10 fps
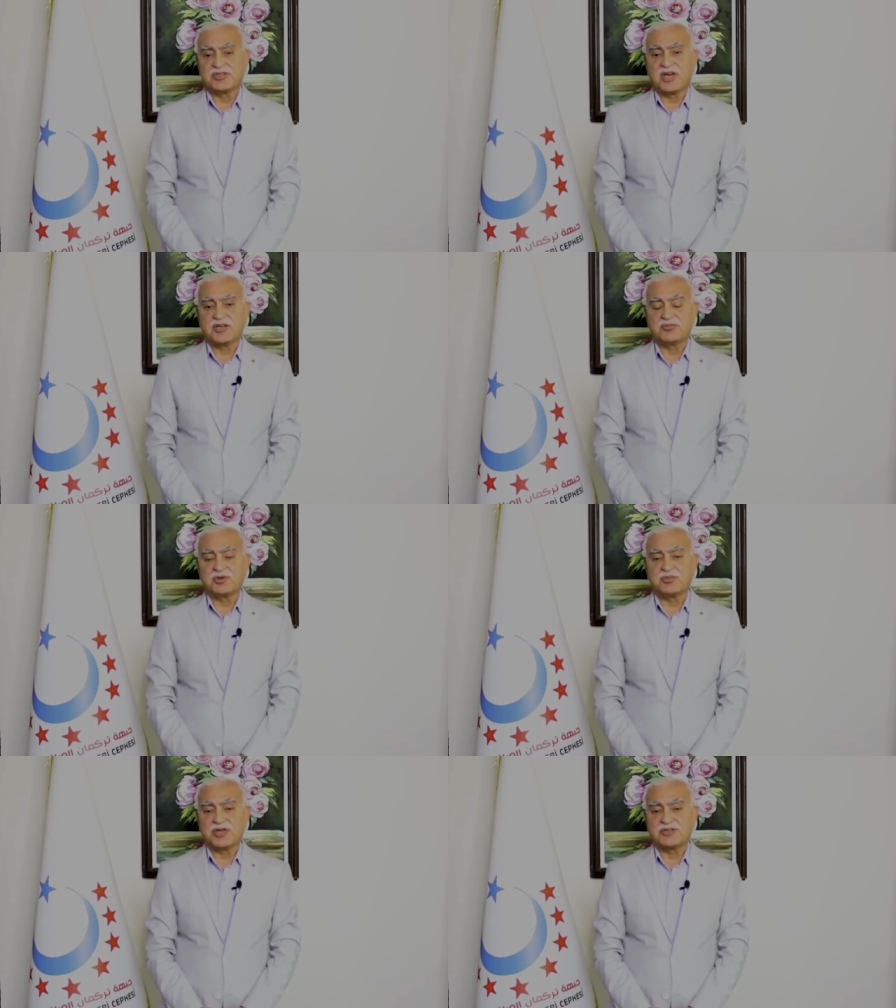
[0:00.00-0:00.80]
Gelin
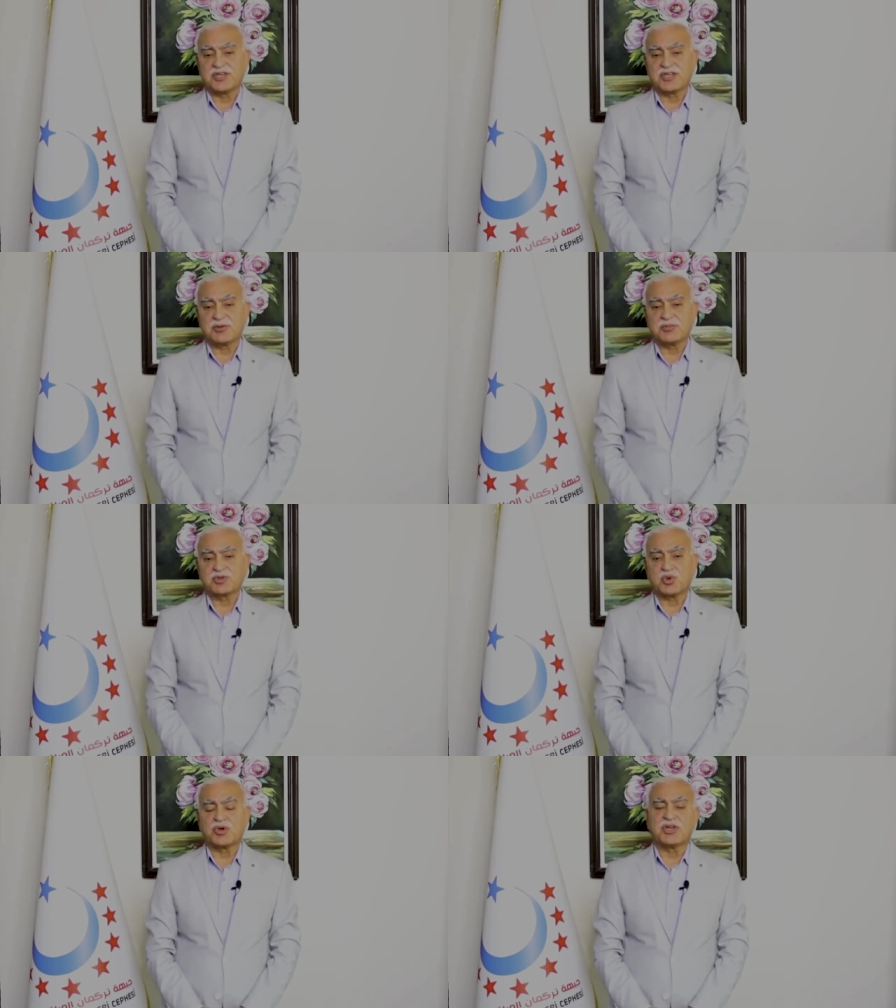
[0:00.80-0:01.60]
bu 7 Ekim
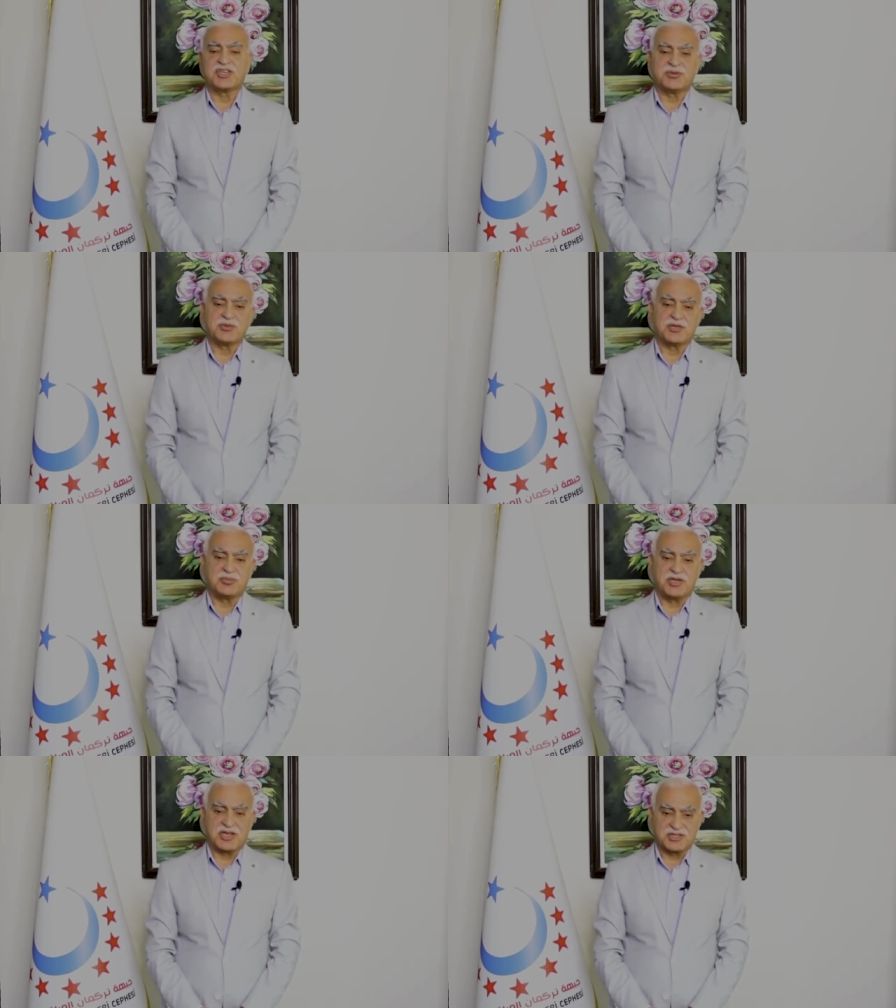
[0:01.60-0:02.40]
biz 10
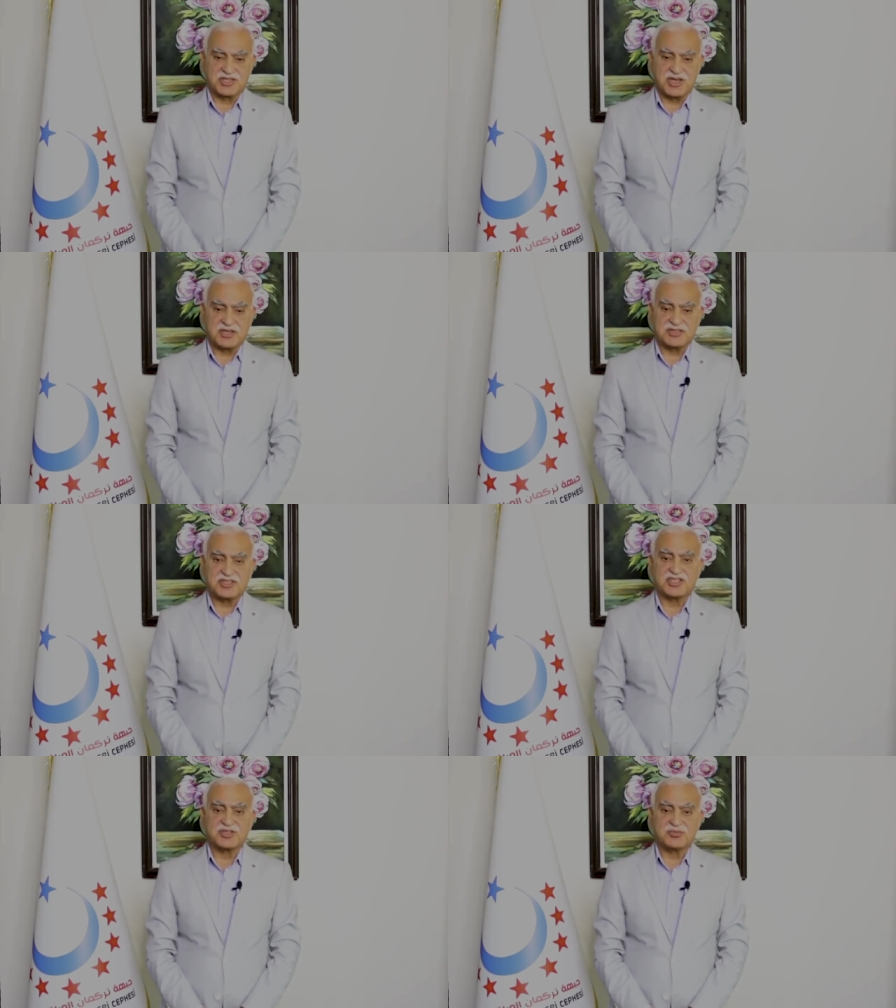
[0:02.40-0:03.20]
Ekim'de de
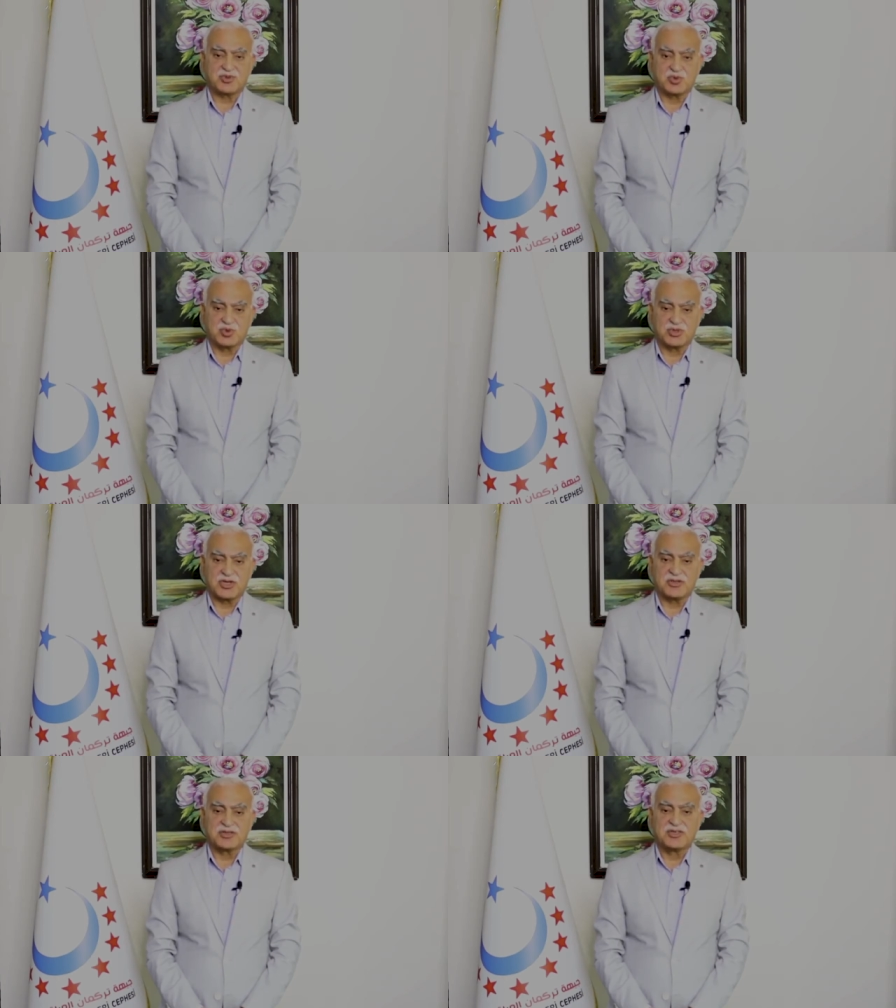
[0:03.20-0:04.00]
seçim
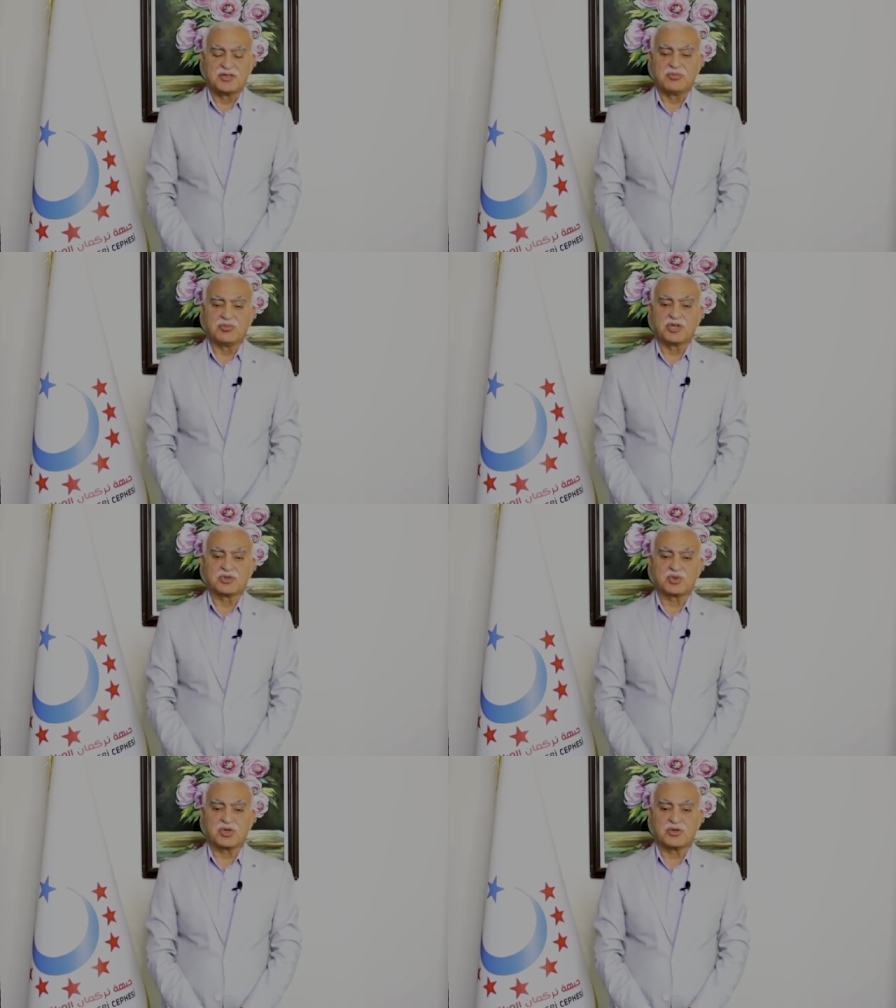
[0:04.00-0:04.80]
gününde
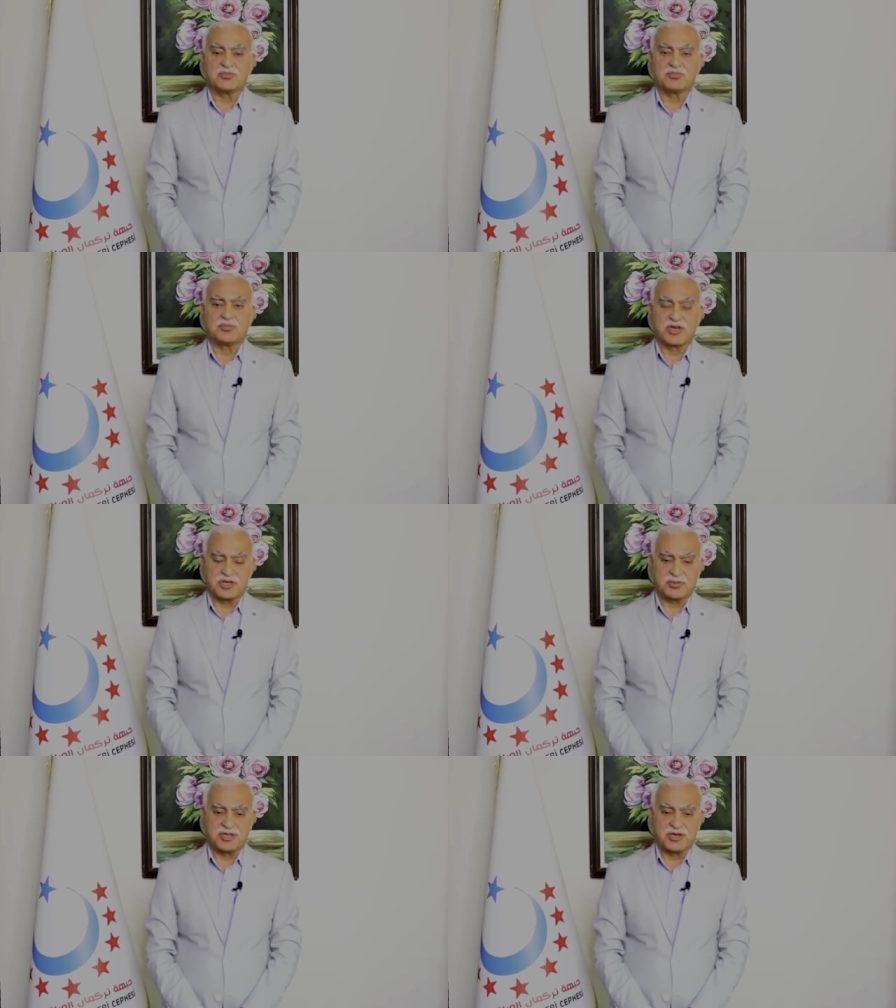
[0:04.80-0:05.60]
bundan sonra
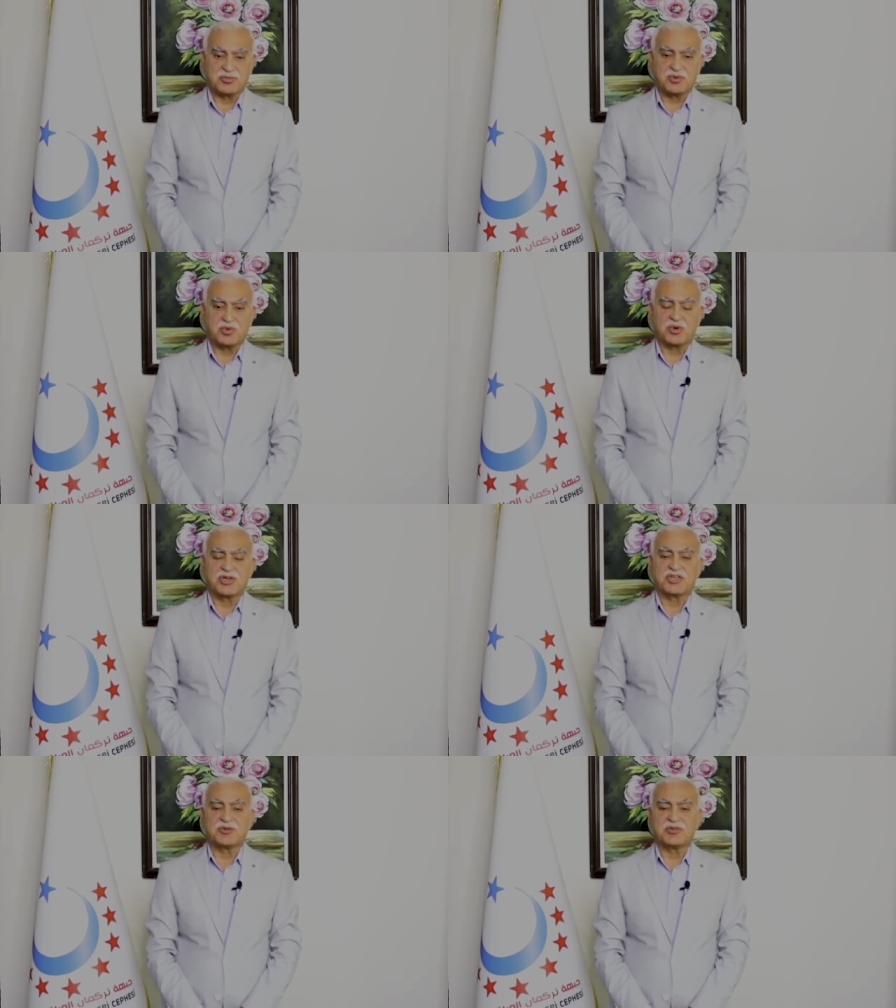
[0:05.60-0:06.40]
bayram eder. Bu
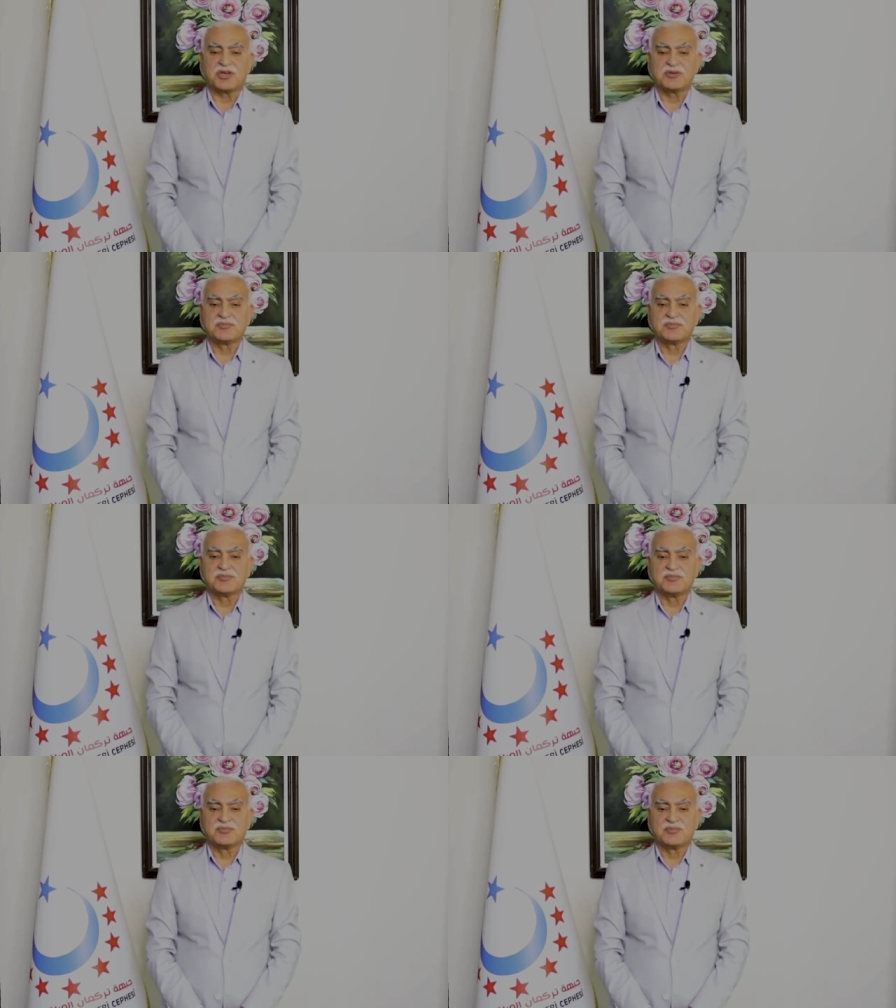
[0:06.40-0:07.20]
10 Ekim'de
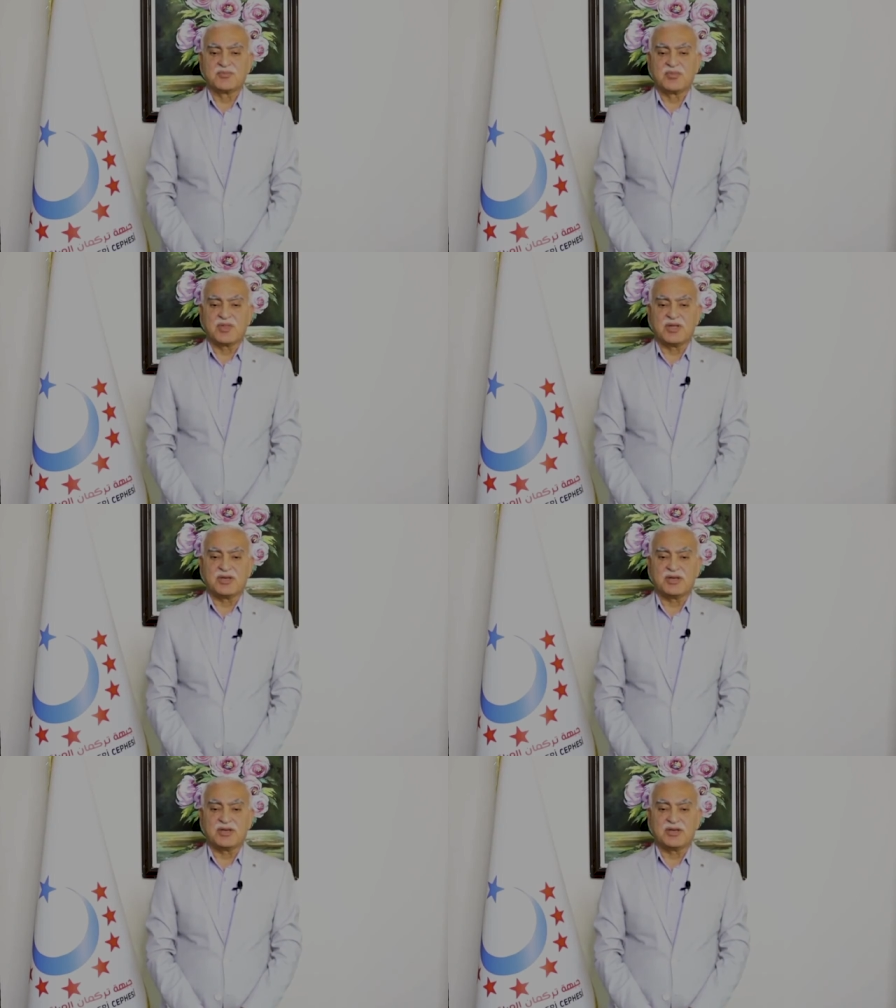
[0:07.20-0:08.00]

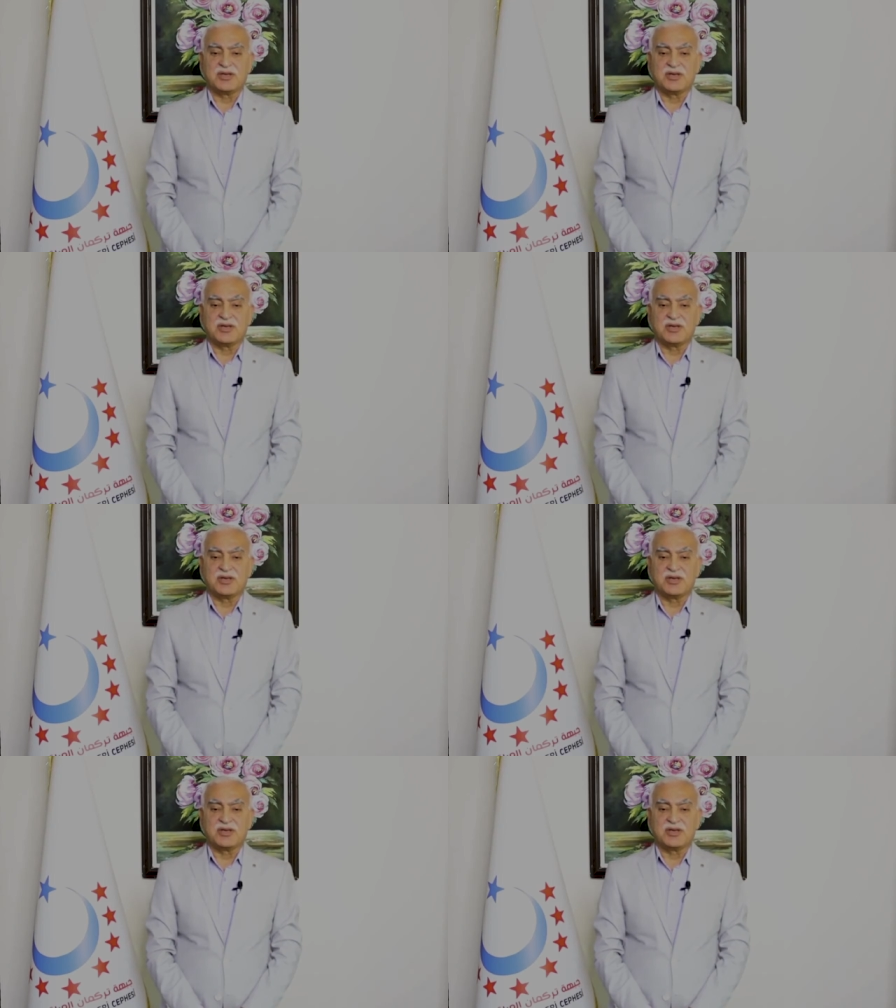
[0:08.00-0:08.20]
e,